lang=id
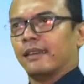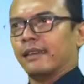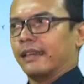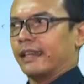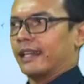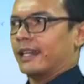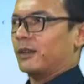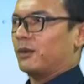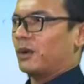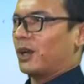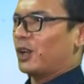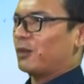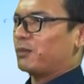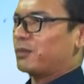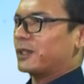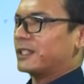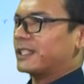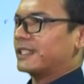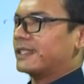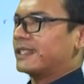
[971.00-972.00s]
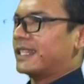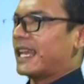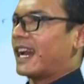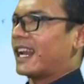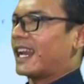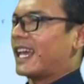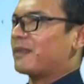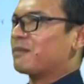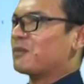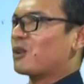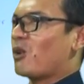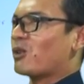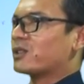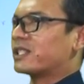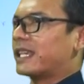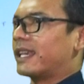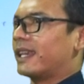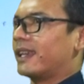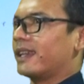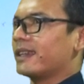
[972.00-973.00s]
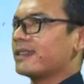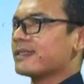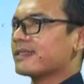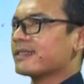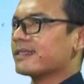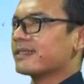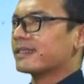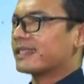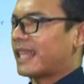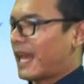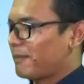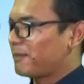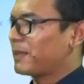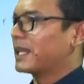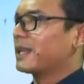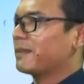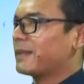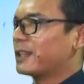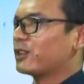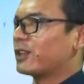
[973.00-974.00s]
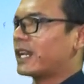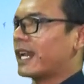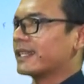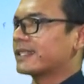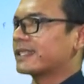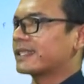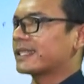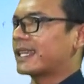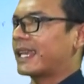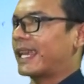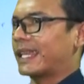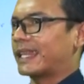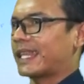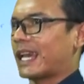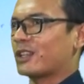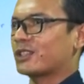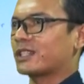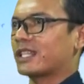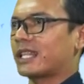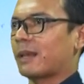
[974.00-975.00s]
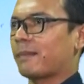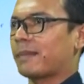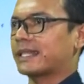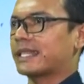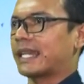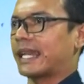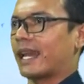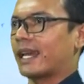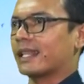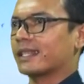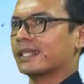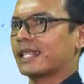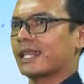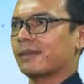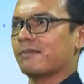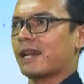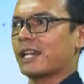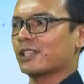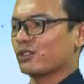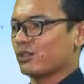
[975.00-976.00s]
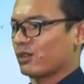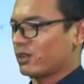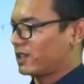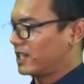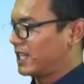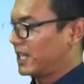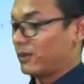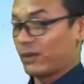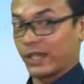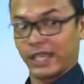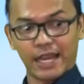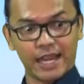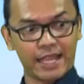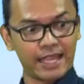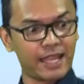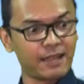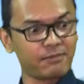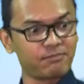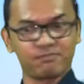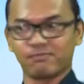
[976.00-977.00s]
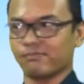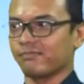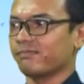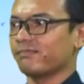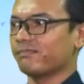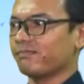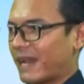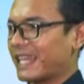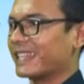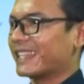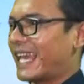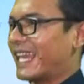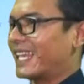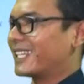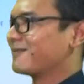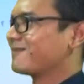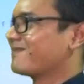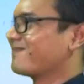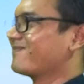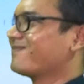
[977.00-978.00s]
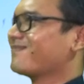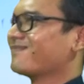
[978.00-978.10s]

Ya, walaupun yang lain mengungsi, tapi demi tugas kita harus tetap berjaga, termasuk di wilayah pantai.